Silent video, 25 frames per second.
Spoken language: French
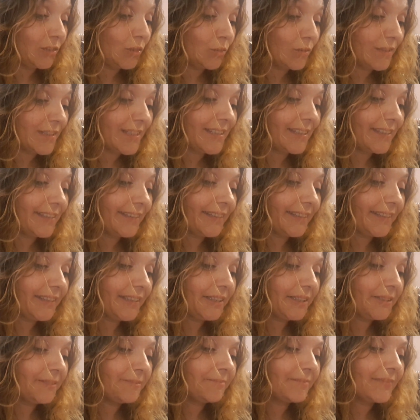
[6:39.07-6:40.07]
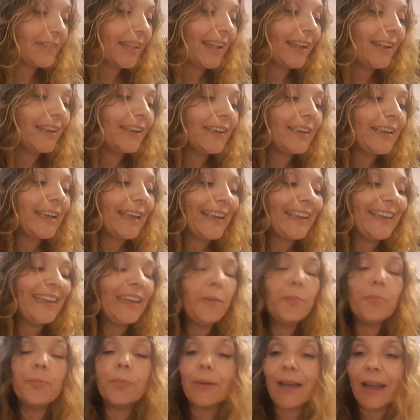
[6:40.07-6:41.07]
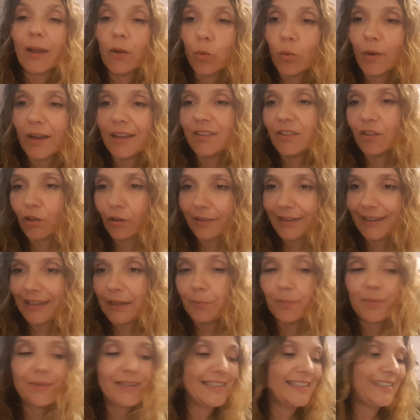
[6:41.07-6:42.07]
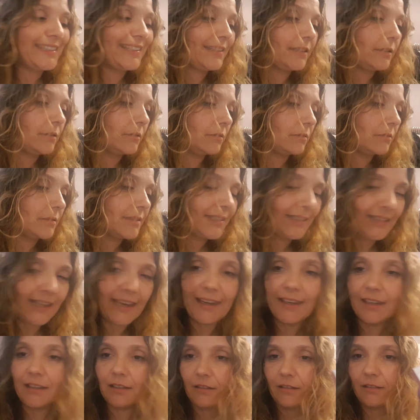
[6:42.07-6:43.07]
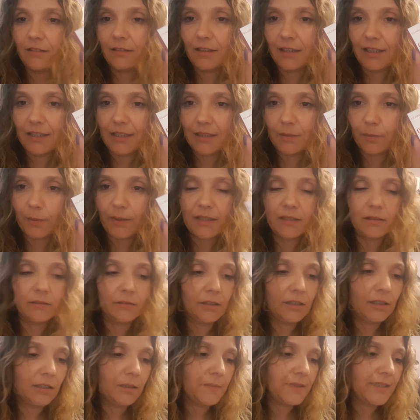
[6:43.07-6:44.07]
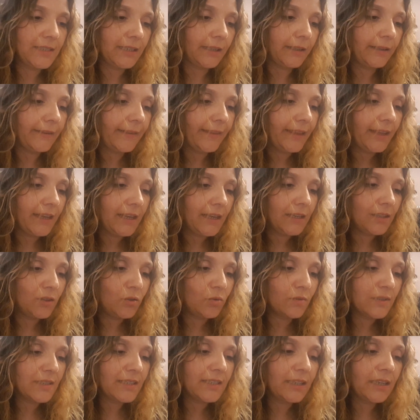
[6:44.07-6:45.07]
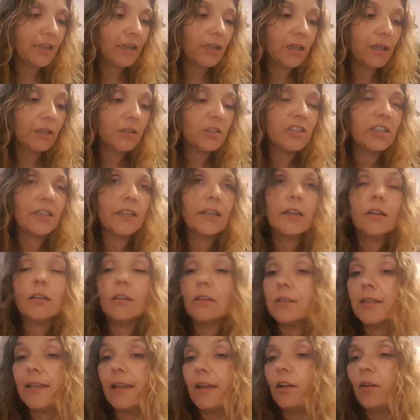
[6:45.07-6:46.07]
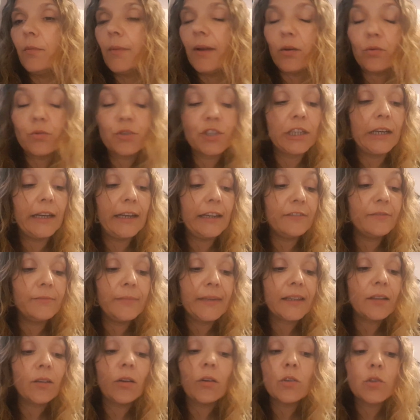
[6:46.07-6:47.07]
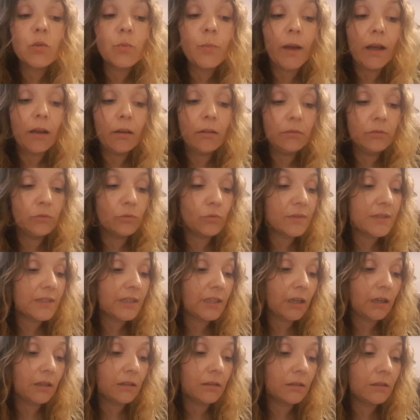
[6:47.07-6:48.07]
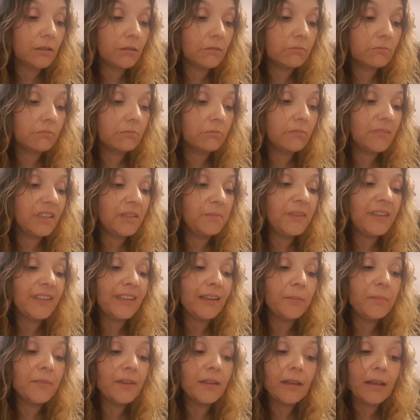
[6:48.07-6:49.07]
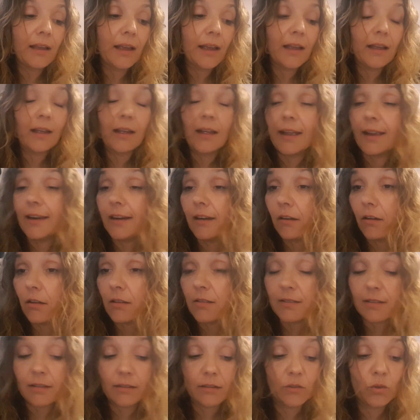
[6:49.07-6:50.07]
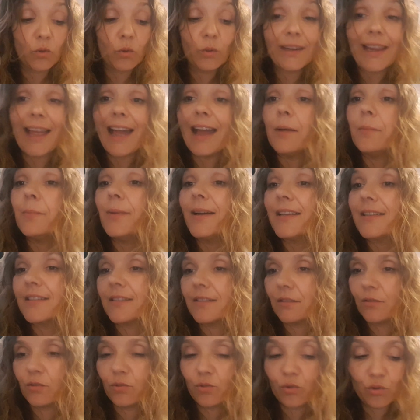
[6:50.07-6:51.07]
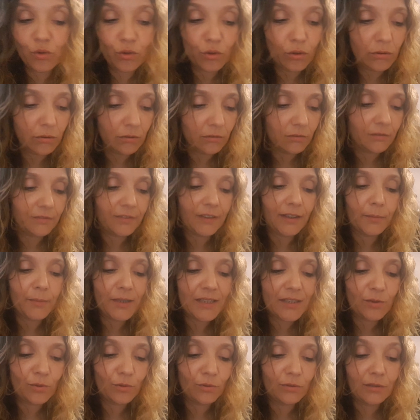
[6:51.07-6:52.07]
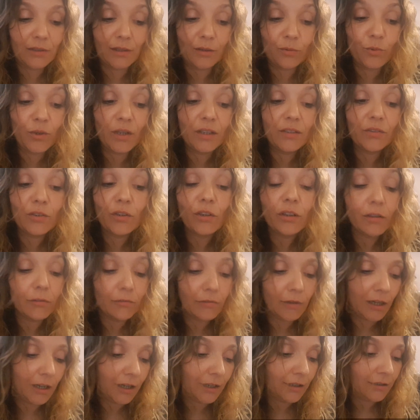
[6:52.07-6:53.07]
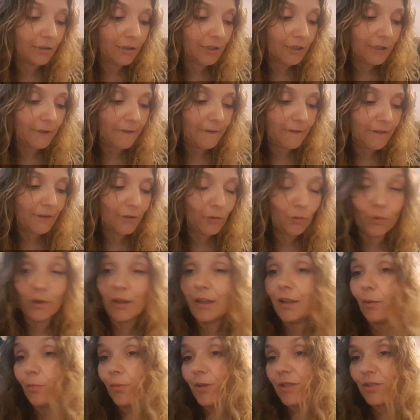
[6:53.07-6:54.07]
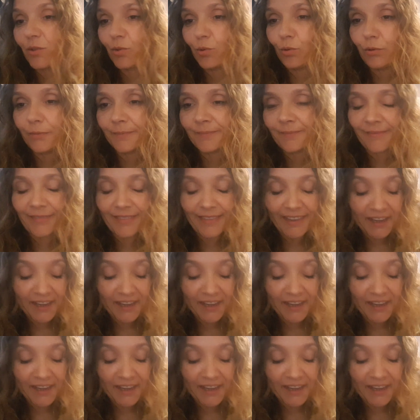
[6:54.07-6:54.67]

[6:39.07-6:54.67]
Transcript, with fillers: Donc c'est un, lip, un water lip euh, stain qui se présente comme ça. Donc c'est un, c'est comme un rouge à lèvres mais transparent. Donc c'est un limite un, un, gloss, donc à base d'eau, enfin à base d'eau, water, voilà, ouais, à base d'eau.